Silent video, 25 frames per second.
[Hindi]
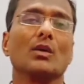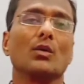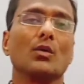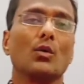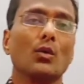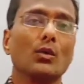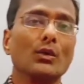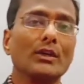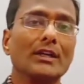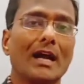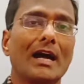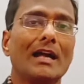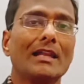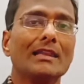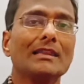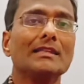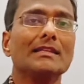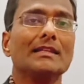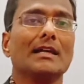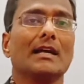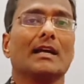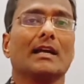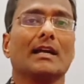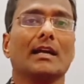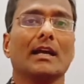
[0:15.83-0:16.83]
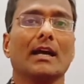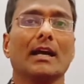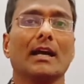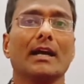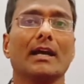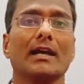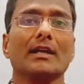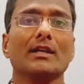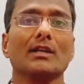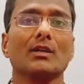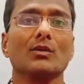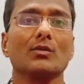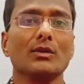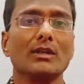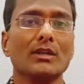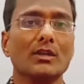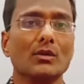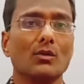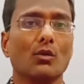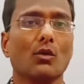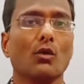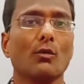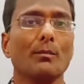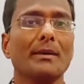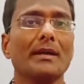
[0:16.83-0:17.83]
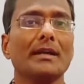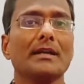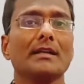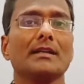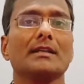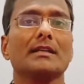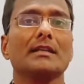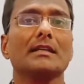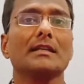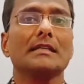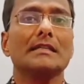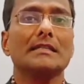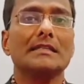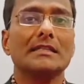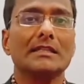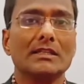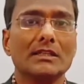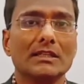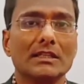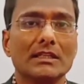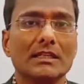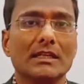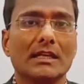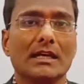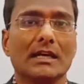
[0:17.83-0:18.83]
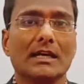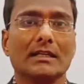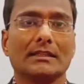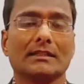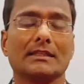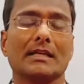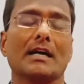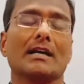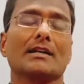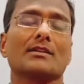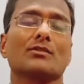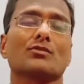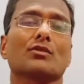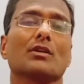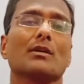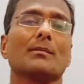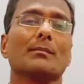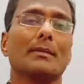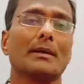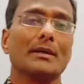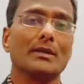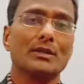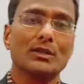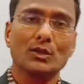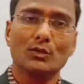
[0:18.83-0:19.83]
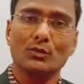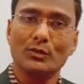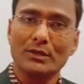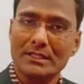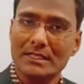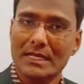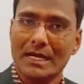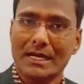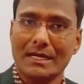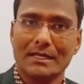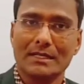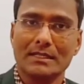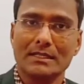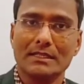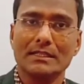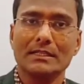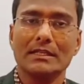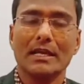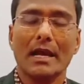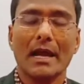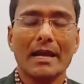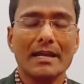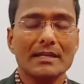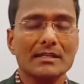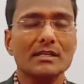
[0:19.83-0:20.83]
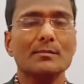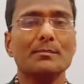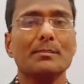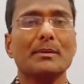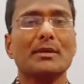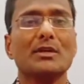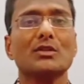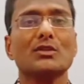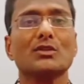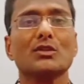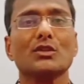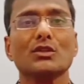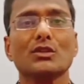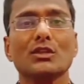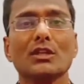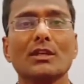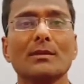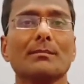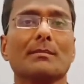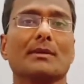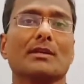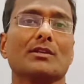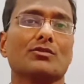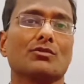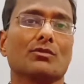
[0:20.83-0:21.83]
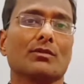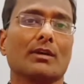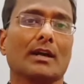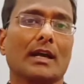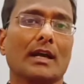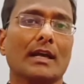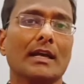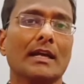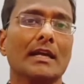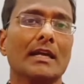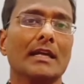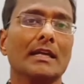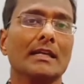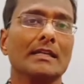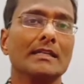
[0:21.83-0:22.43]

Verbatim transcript: को टाल दिया गया है क्योंकि कोविड की स्थिति लगातार जो है बढ़ती हुई जा रही थी तो ऐसी परिस्थिति में जो है